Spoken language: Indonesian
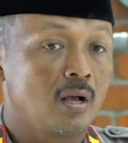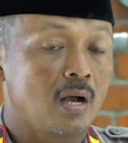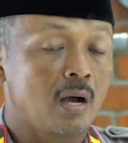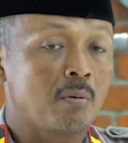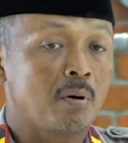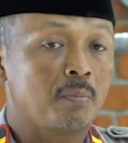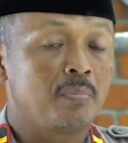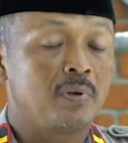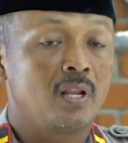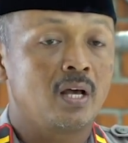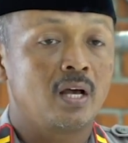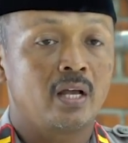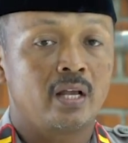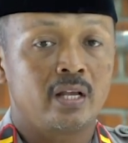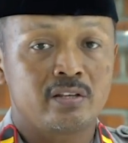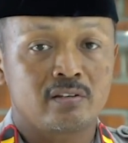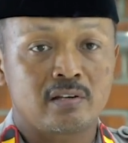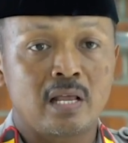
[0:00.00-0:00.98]
Apabila
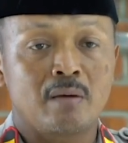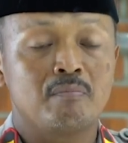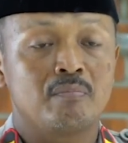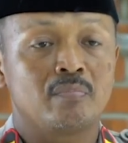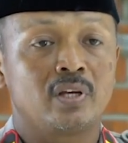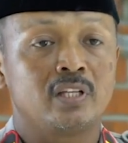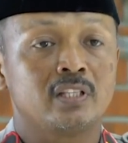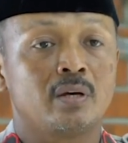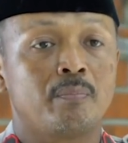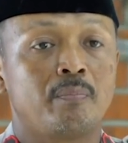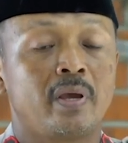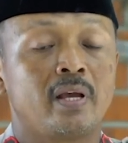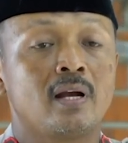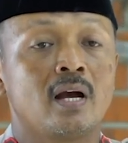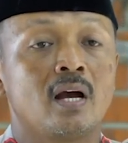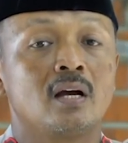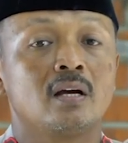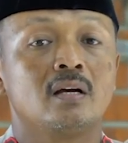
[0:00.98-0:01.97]
Islam kita
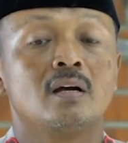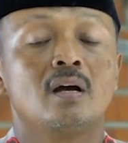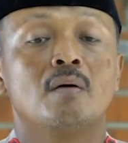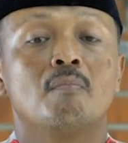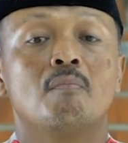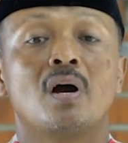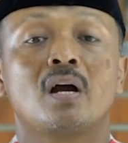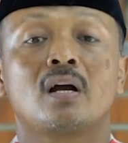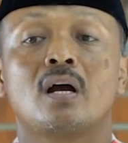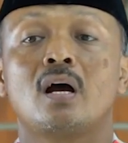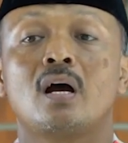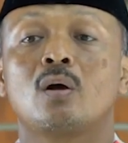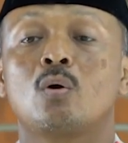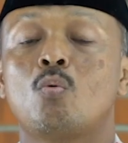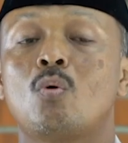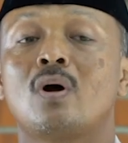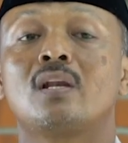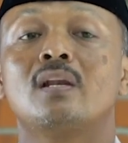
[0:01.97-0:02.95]
pegang, maka
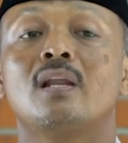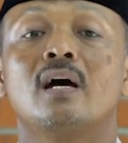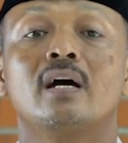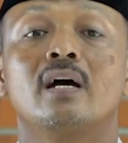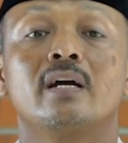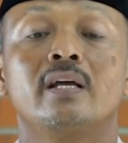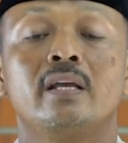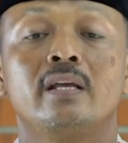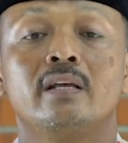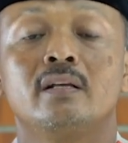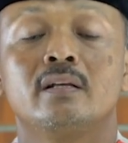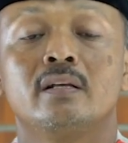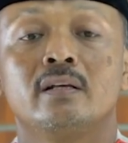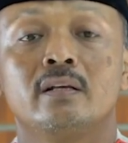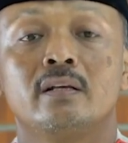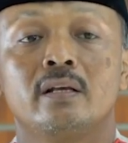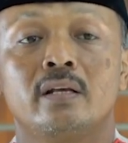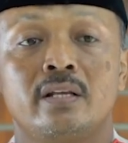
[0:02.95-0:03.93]
kuatlah
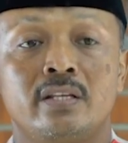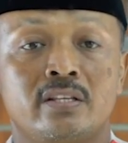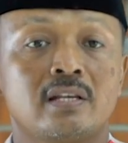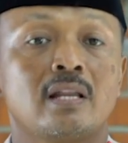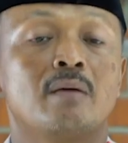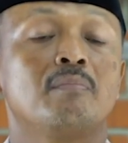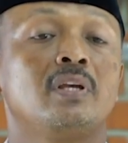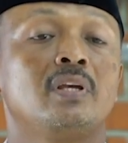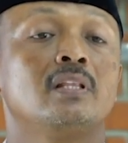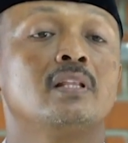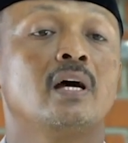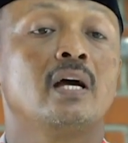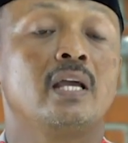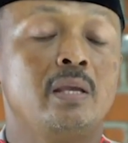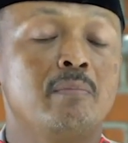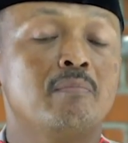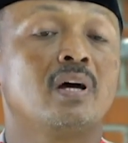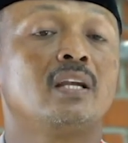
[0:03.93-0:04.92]
Islam kita,
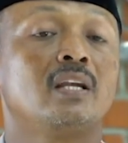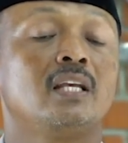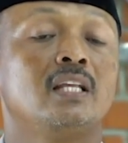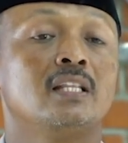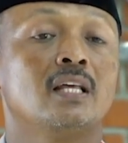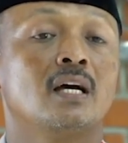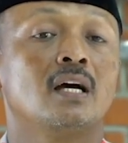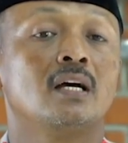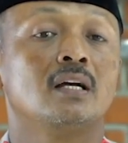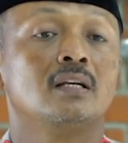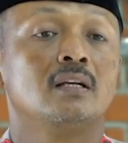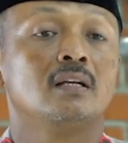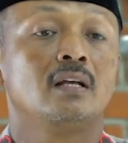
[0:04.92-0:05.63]
iman kita.